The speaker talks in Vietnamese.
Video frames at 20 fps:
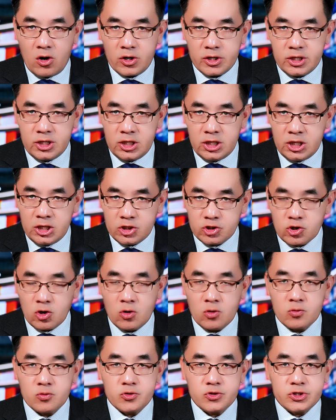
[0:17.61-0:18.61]
y dùng
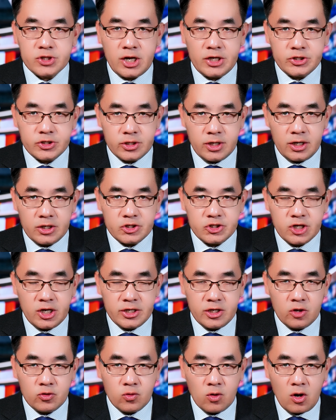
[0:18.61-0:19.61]
sai sự đầu trở
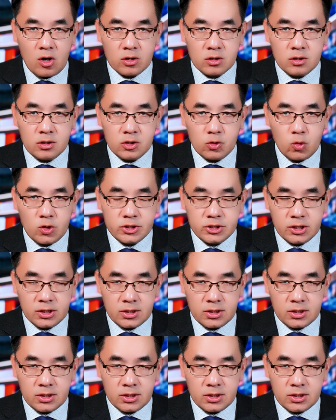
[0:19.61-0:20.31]
nhân độ họ tự và chúng